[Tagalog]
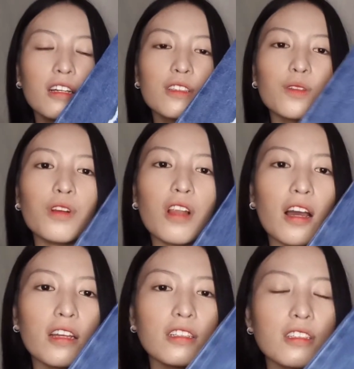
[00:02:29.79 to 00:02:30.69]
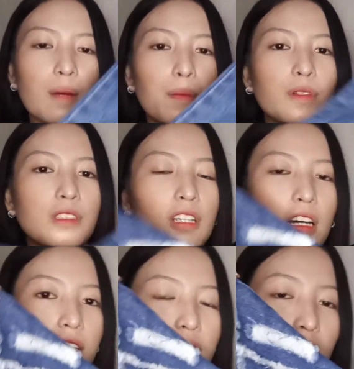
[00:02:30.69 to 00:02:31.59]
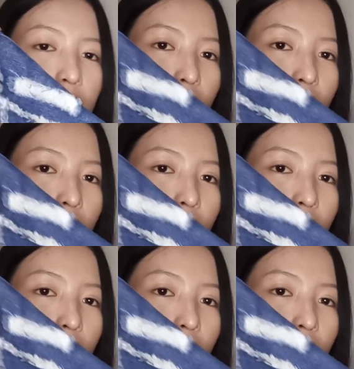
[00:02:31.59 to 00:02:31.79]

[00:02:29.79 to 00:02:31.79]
Two lines tapos ihang diri